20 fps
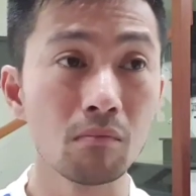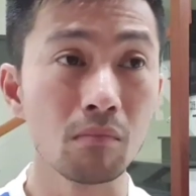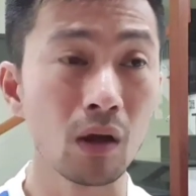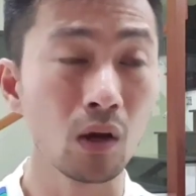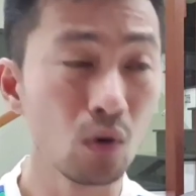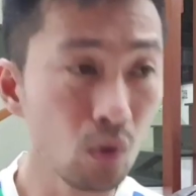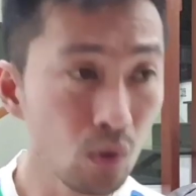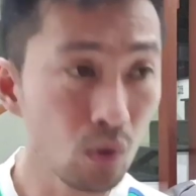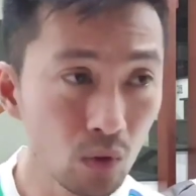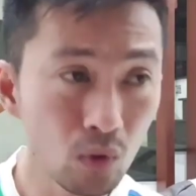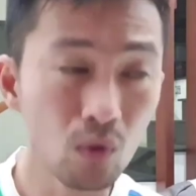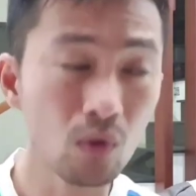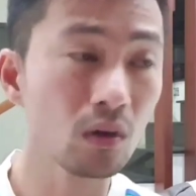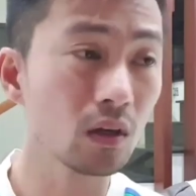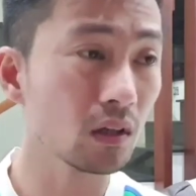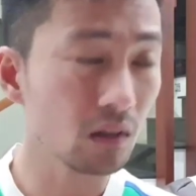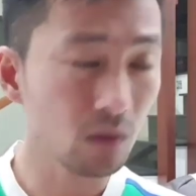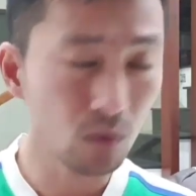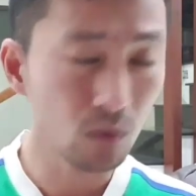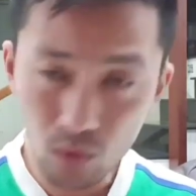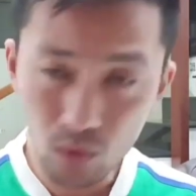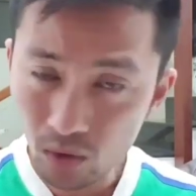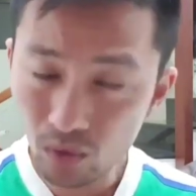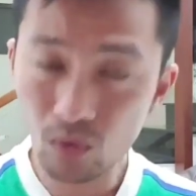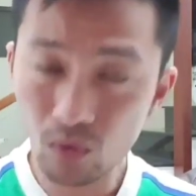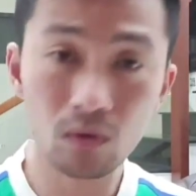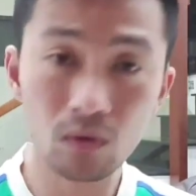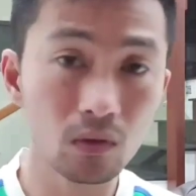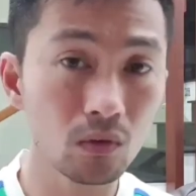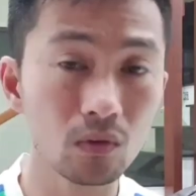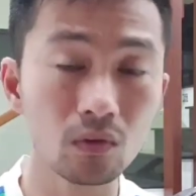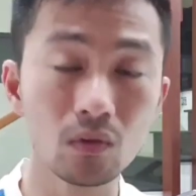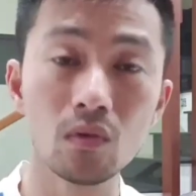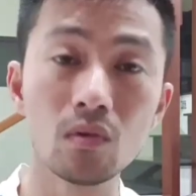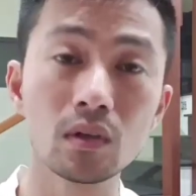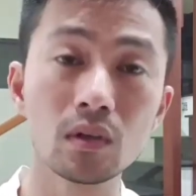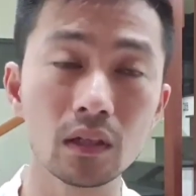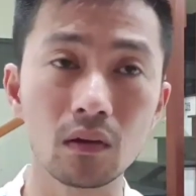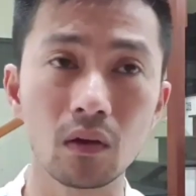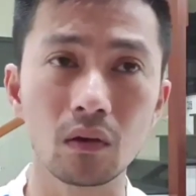mà luôn luôn cái luôn luôn luôn
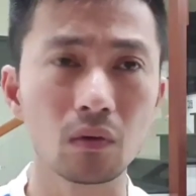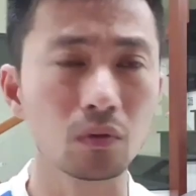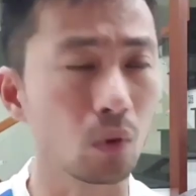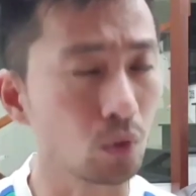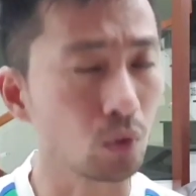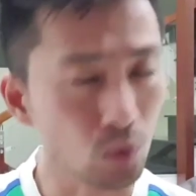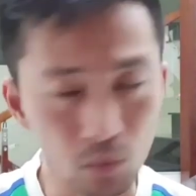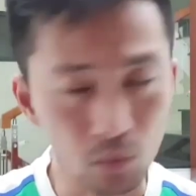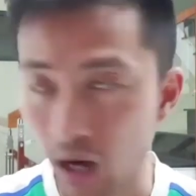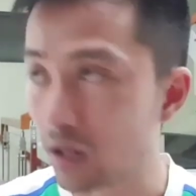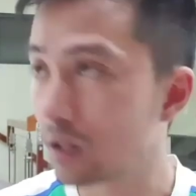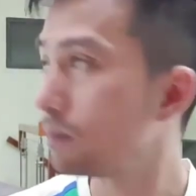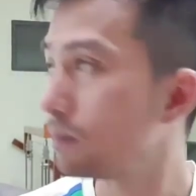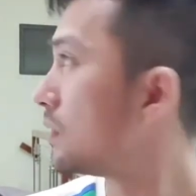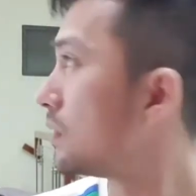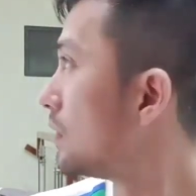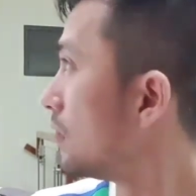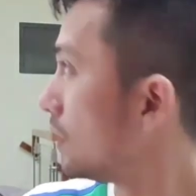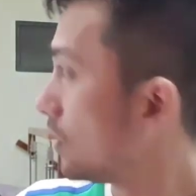luôn cái gọi tôi bận lắm